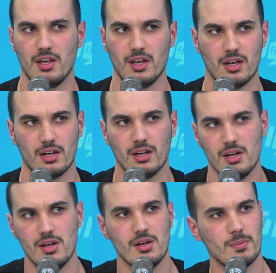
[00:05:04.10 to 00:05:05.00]
ثنيه
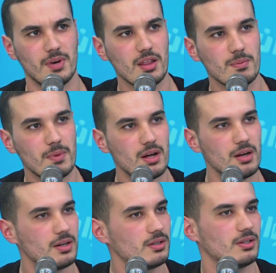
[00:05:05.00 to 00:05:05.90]

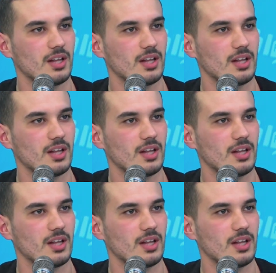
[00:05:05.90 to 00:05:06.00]
منظمه